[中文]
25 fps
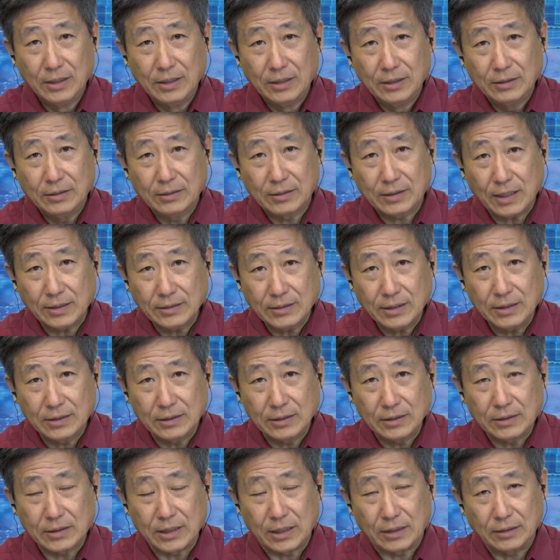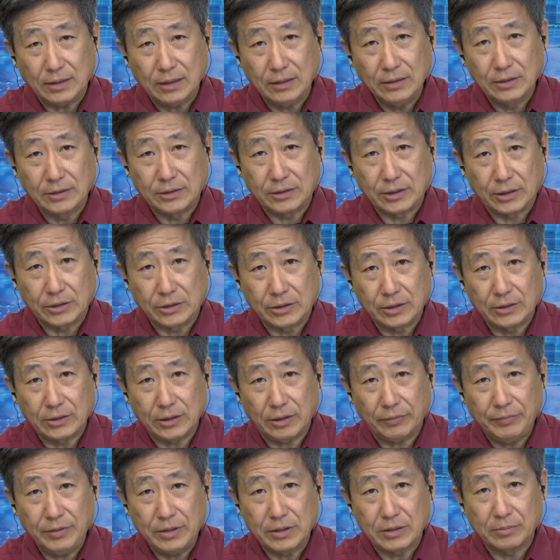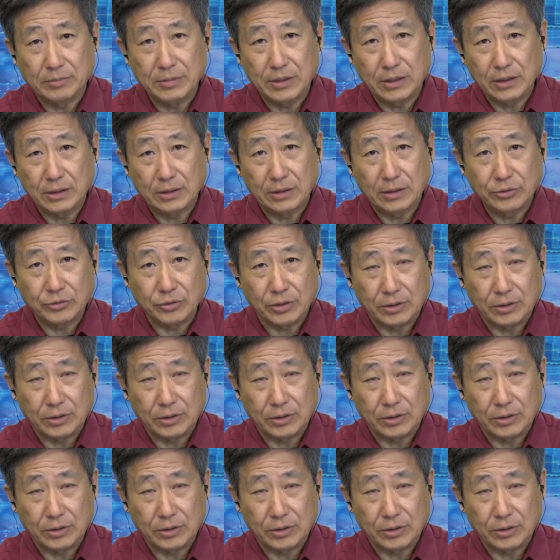那刚才已经简单的解释了一下为什么一个人选